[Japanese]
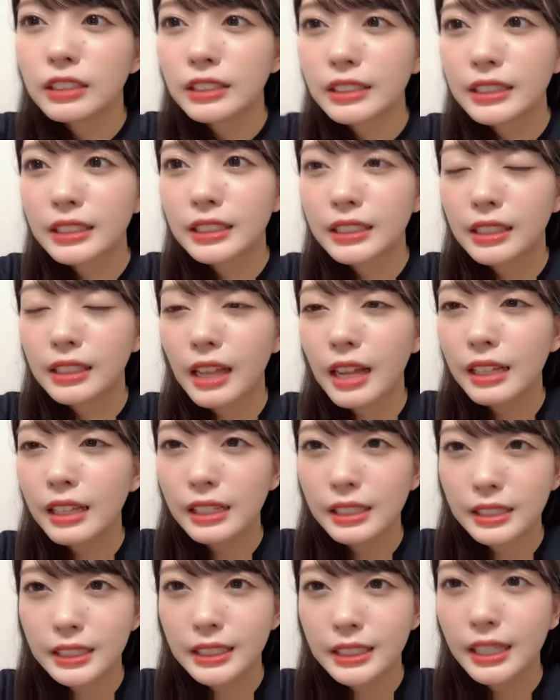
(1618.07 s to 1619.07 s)
11位た
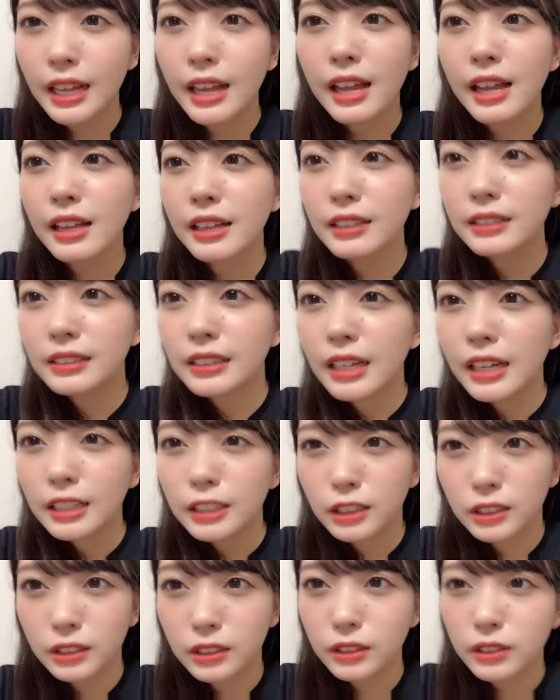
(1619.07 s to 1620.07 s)
けしさん
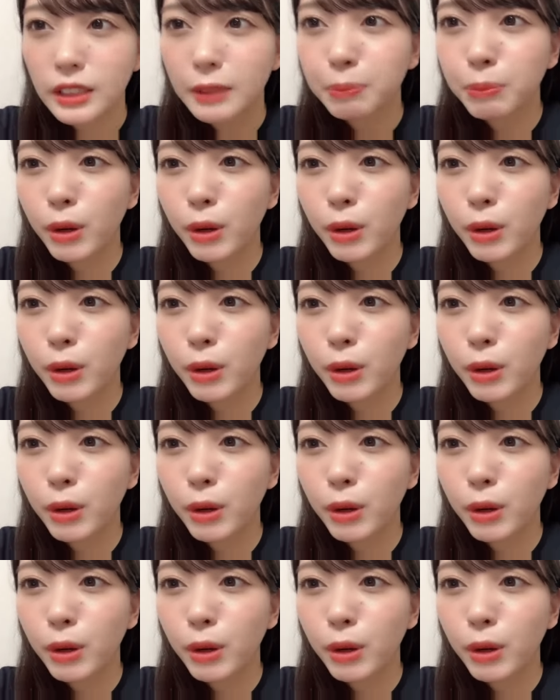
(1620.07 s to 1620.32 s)
10位